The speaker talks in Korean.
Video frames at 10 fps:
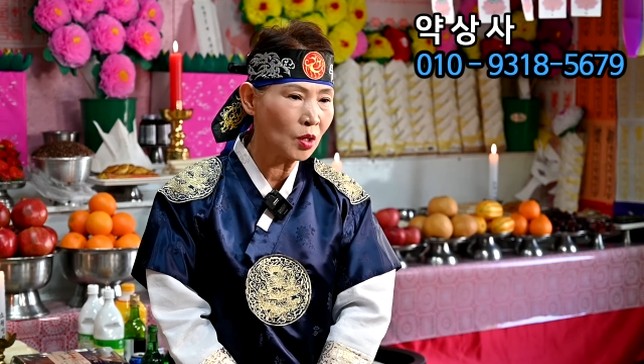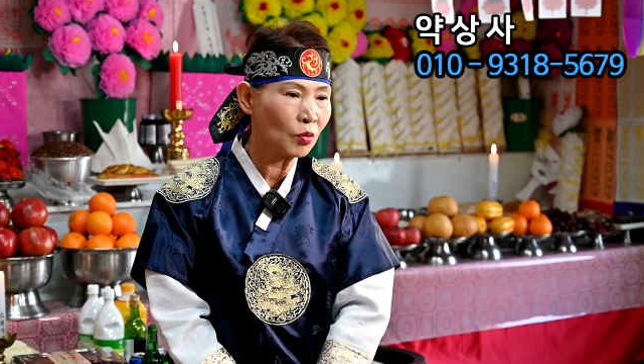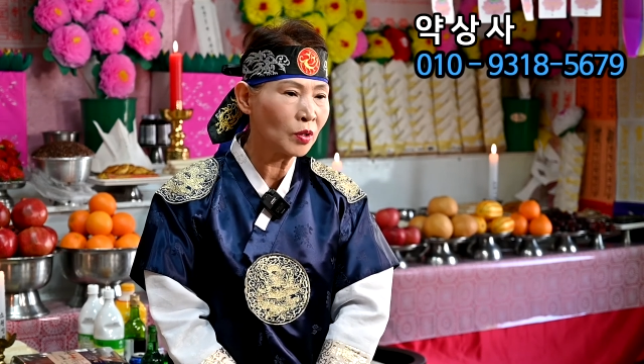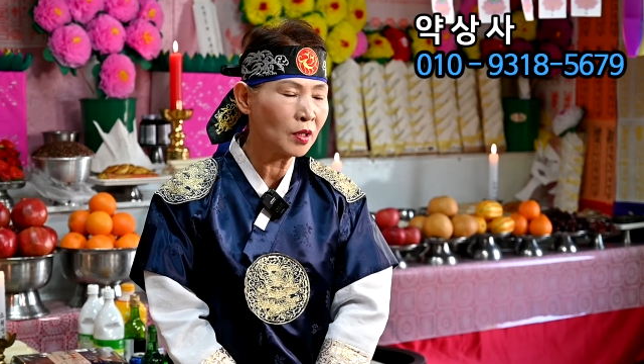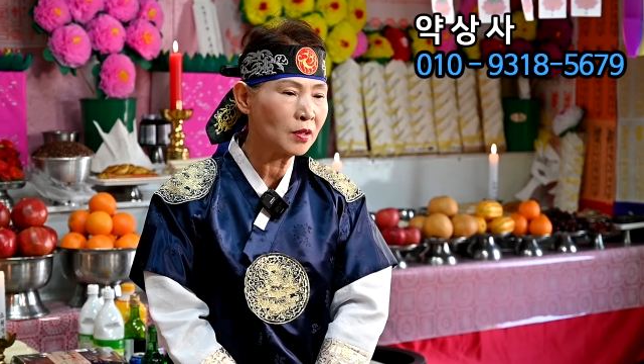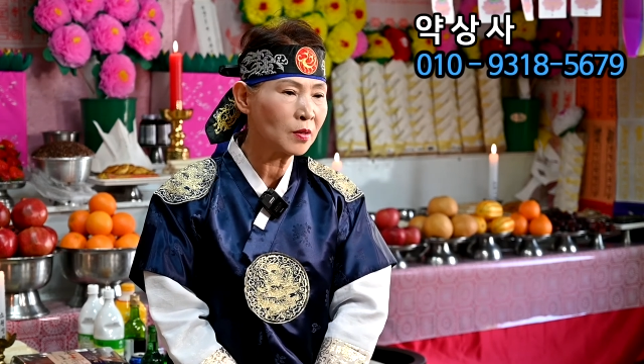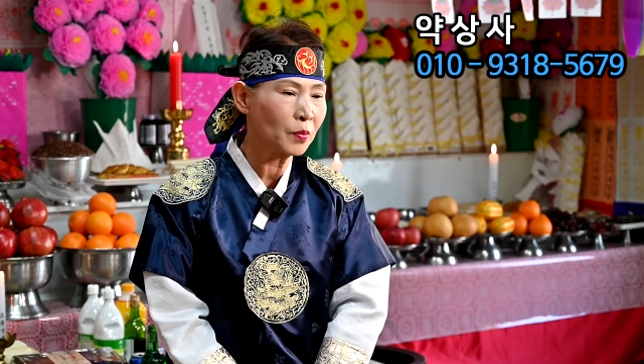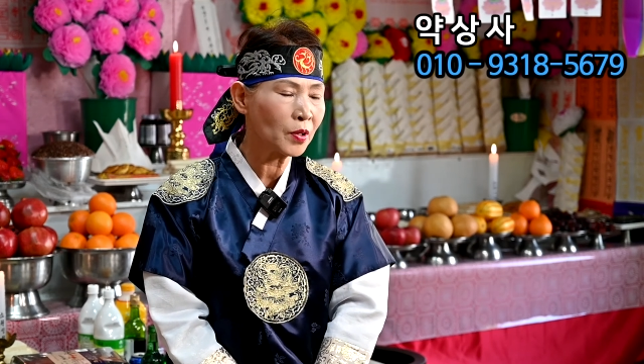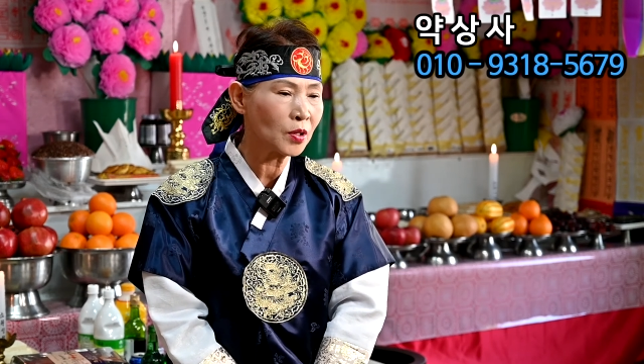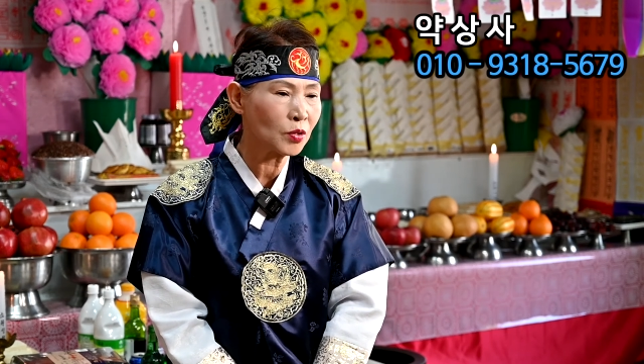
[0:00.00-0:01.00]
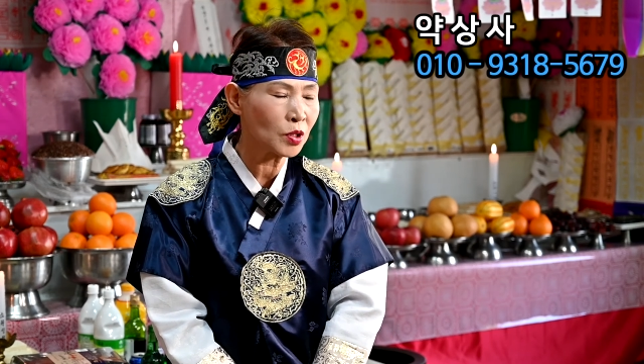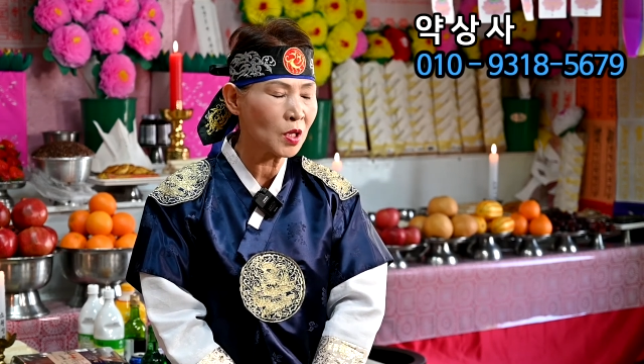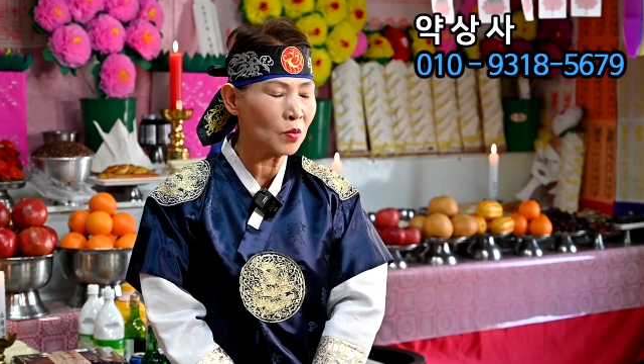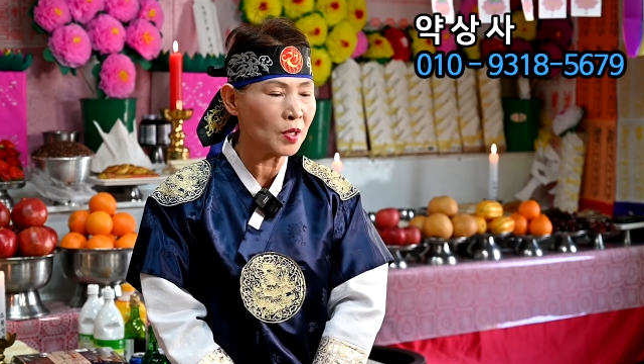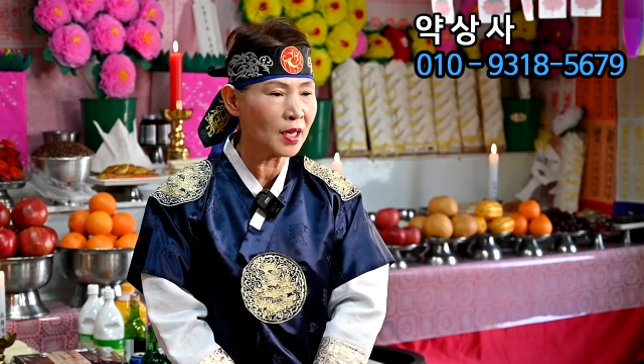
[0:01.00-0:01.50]
원원을
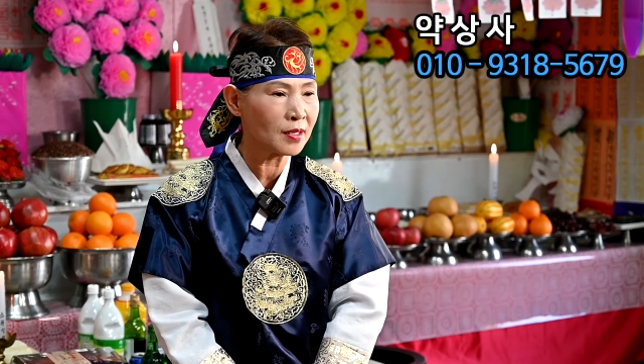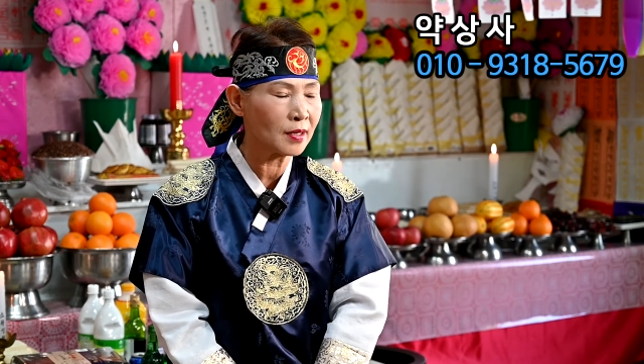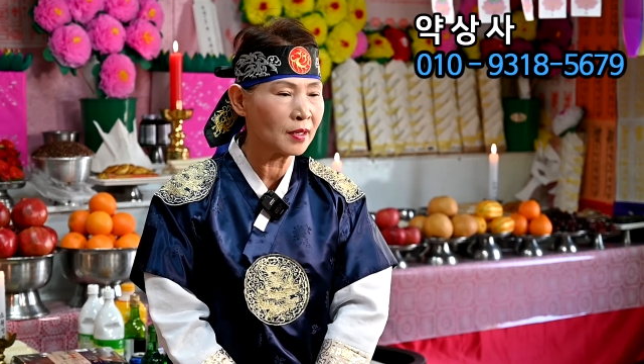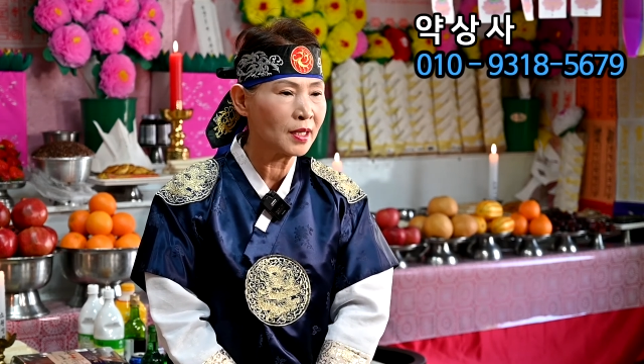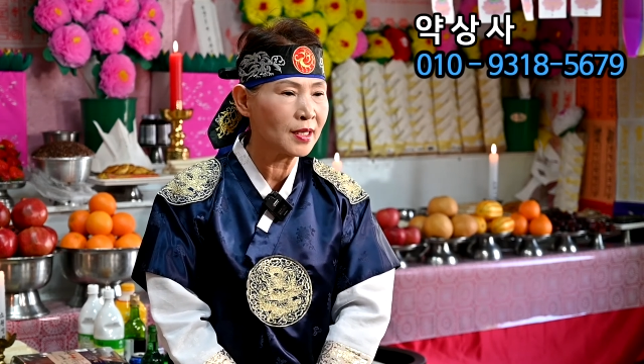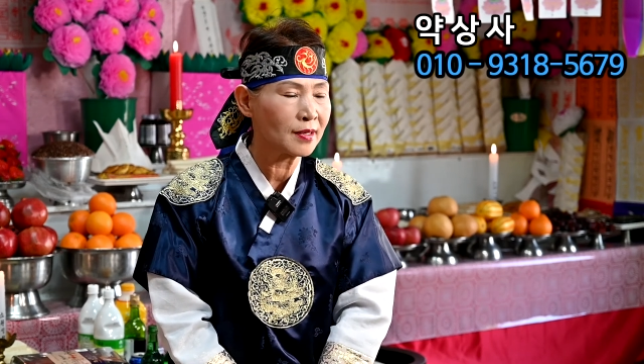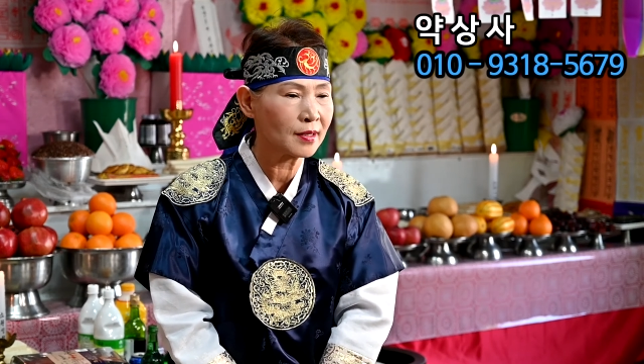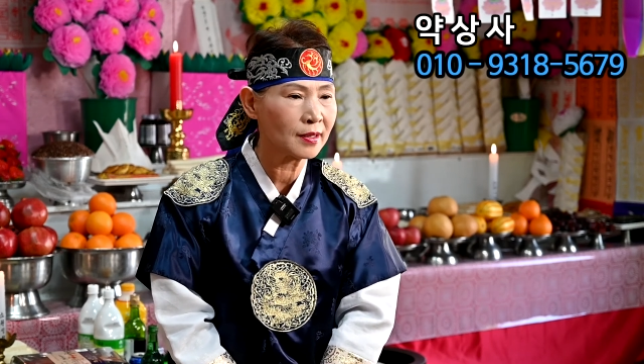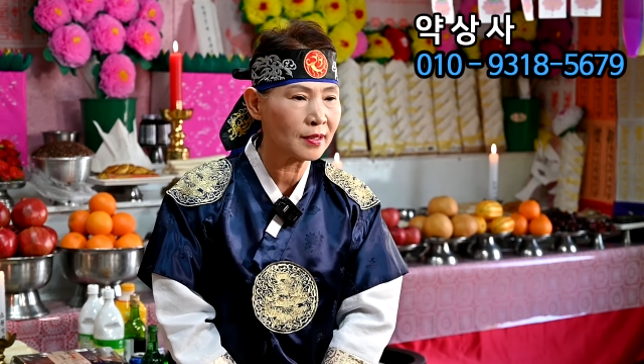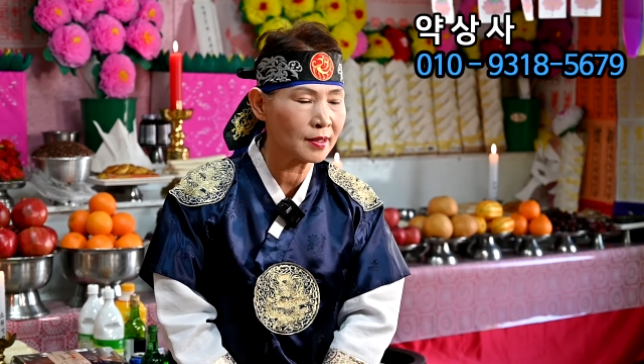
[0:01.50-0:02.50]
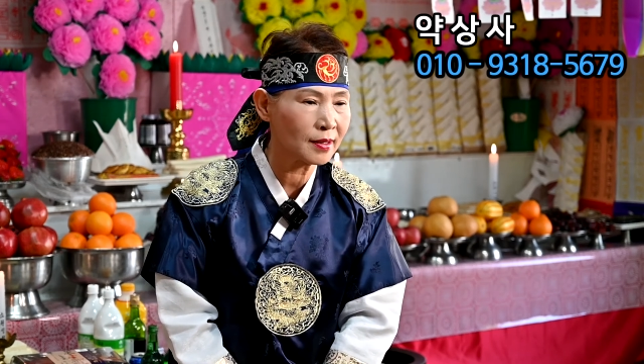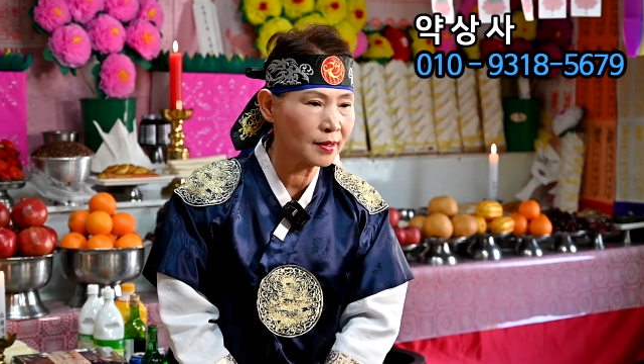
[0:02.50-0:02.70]
풀어주기 위해서 그